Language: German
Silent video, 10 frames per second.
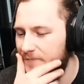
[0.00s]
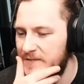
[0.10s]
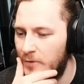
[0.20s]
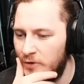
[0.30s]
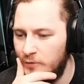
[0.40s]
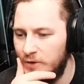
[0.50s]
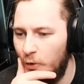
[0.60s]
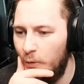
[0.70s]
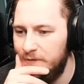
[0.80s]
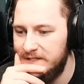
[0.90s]
Das braucht natürlich auch
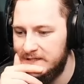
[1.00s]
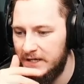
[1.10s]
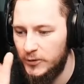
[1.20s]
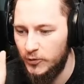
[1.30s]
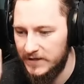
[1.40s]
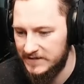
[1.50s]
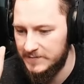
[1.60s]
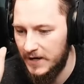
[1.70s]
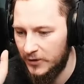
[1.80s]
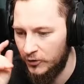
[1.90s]
noch ein bisschen Zeit, nur dass ihr es
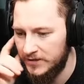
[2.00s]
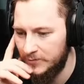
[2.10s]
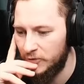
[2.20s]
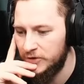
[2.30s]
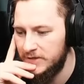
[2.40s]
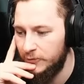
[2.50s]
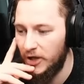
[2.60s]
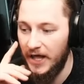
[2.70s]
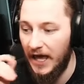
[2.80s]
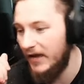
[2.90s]
mal gehört habt und euch nicht wundert, ey,